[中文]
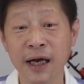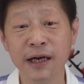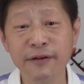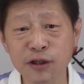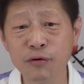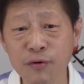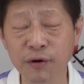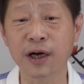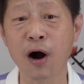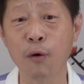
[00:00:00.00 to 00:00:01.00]
因为中
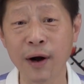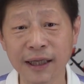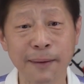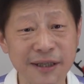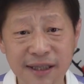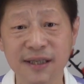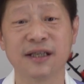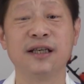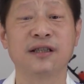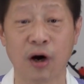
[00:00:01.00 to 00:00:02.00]
共的高官，他们自
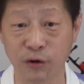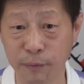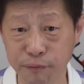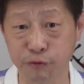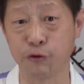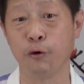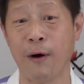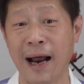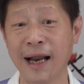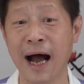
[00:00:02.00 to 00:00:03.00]
己早就布局
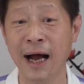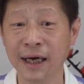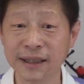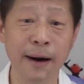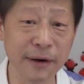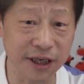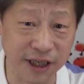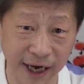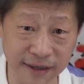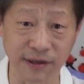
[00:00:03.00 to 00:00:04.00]
完了，他们的
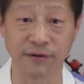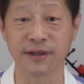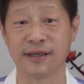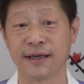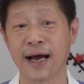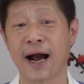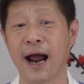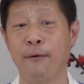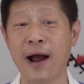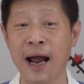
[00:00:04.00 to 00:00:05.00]
钱早就存在海
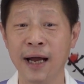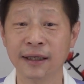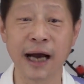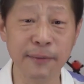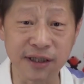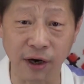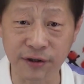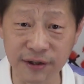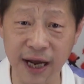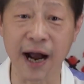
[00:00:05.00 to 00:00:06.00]
外，他们早
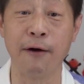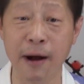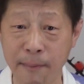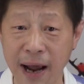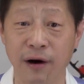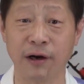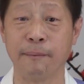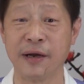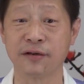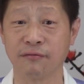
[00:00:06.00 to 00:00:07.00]
就在海外买好了
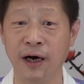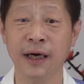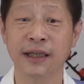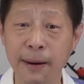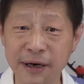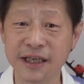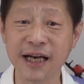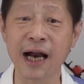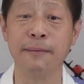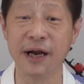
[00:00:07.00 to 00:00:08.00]
别墅，他们的
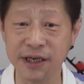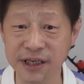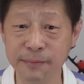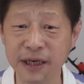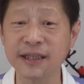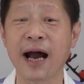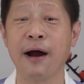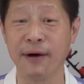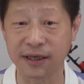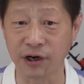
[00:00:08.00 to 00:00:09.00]
家里面移民在
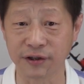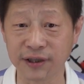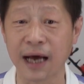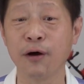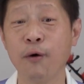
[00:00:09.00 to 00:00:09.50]
海外，早就拿了